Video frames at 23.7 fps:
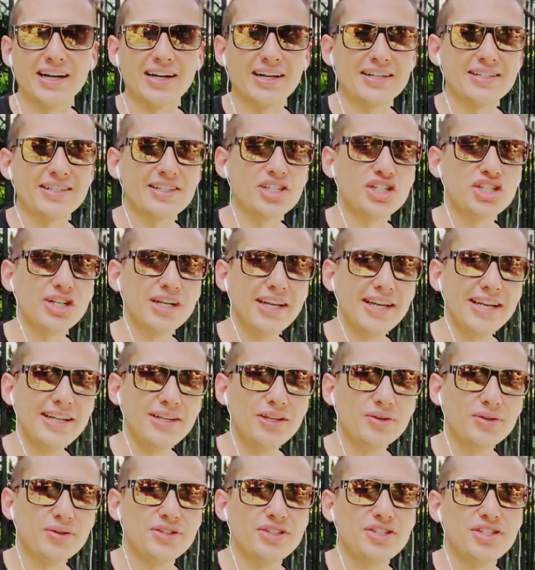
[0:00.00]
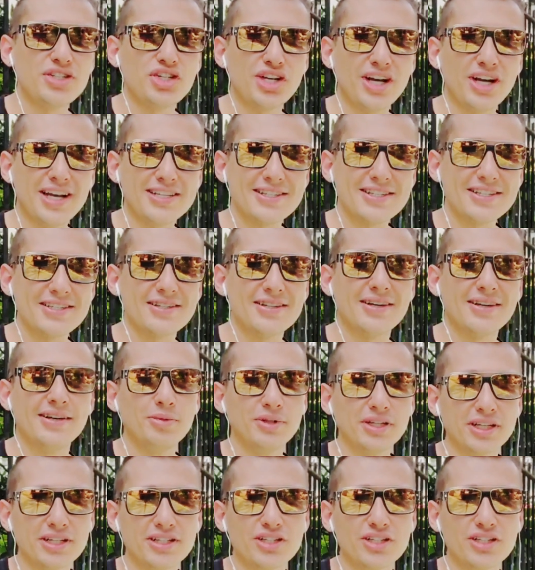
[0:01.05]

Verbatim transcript: К сожалению, сейчас, именно к